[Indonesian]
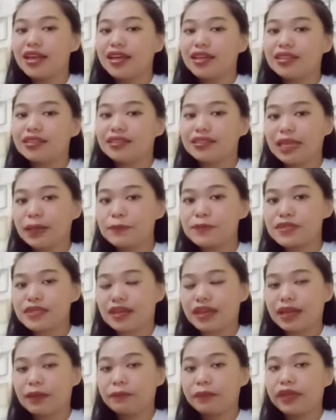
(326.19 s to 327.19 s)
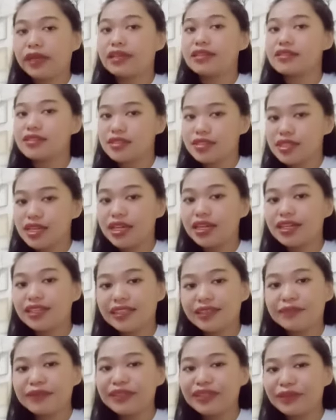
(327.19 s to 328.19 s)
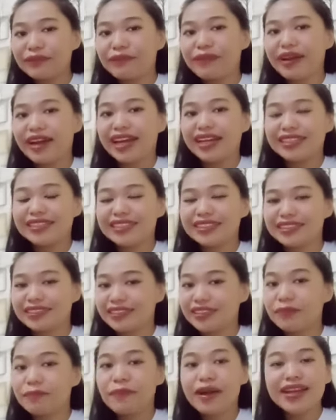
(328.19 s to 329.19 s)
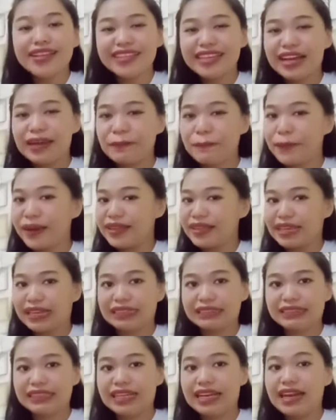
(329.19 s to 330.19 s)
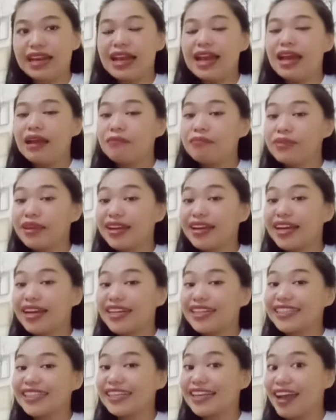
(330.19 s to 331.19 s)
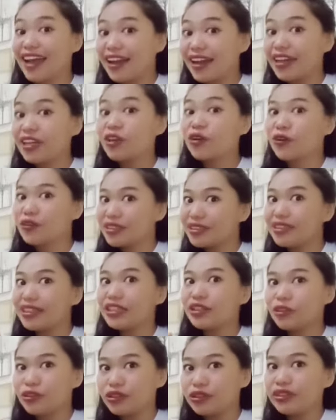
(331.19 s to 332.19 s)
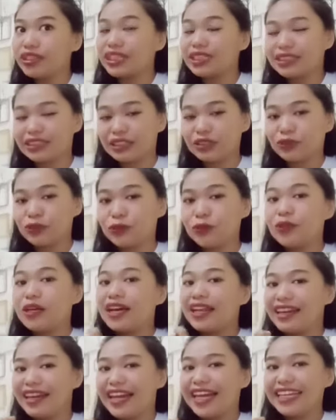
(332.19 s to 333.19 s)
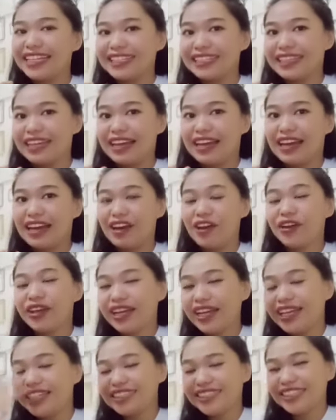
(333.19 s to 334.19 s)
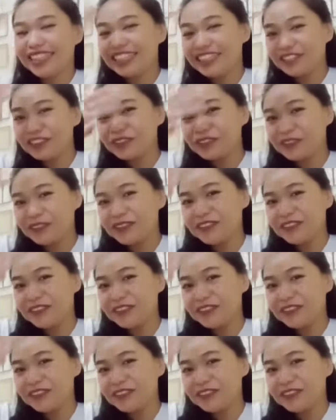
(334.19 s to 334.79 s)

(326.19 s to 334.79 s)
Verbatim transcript: subscribe, and share ke teman-teman sebanyak-banyaknya biar gak ketinggalan konten-konten seru lainnya. Oke, okay, see you.